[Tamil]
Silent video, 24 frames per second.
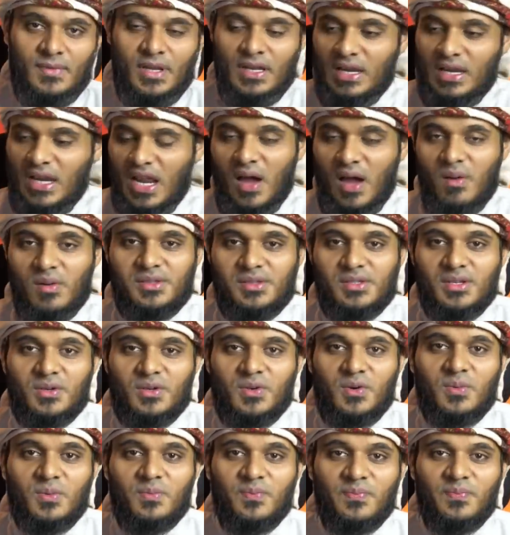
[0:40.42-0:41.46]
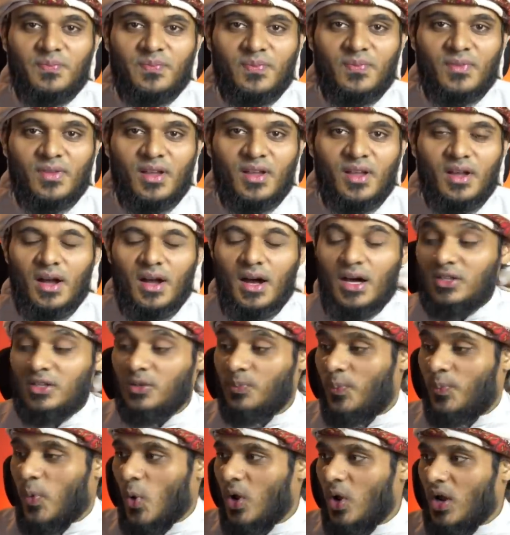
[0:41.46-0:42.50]
எல்லாவற்றிற்கும்
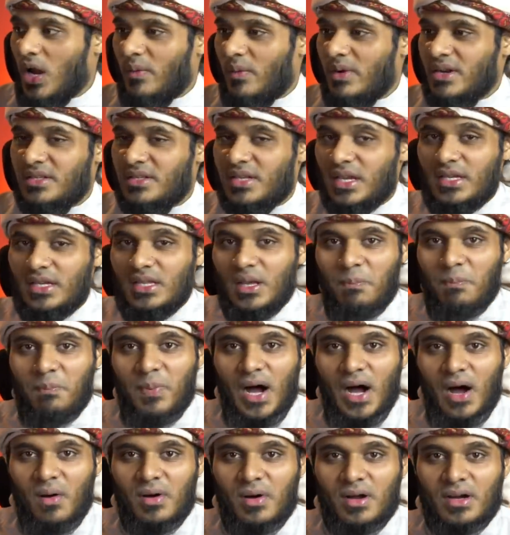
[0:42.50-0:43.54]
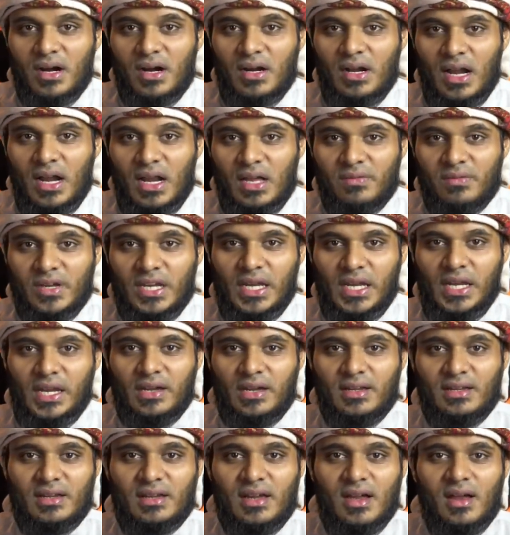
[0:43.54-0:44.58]
அதுபோல் அவன் செய்த பாவங்கள் அளவிற்கு